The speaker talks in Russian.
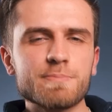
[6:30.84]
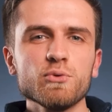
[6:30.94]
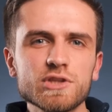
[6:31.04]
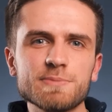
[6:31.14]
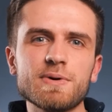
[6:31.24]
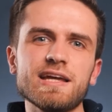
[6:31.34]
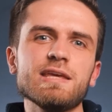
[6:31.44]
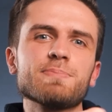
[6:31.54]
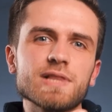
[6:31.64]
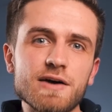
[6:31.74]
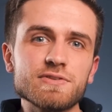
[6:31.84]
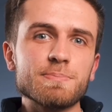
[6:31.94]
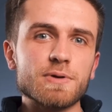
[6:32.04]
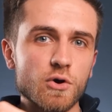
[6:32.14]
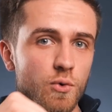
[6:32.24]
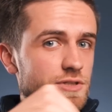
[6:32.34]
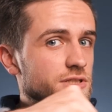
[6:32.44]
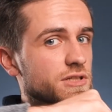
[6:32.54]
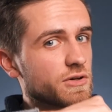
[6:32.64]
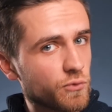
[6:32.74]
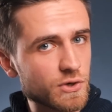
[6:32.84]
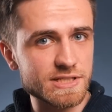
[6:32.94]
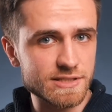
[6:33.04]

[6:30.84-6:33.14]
как будто бы они плавно проходят сквозь